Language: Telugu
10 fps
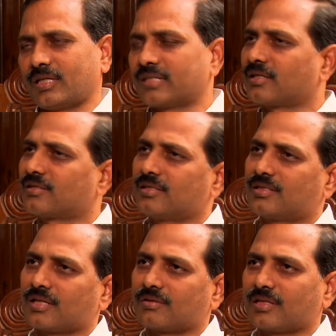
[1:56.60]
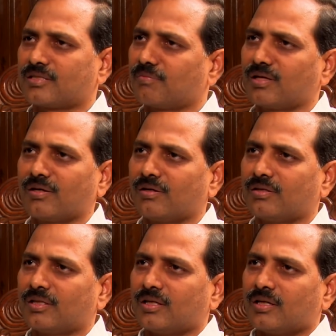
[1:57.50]
లెక్చర్స్ ఇచ్చారు అసెంబ్లీలో
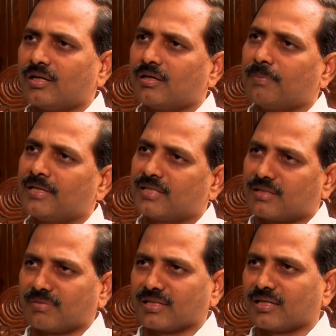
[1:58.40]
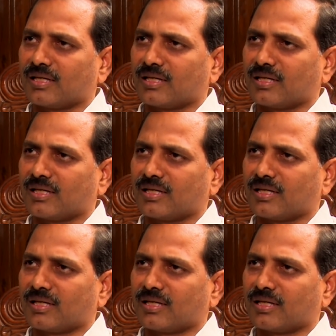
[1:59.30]
బడ్జెట్ మీద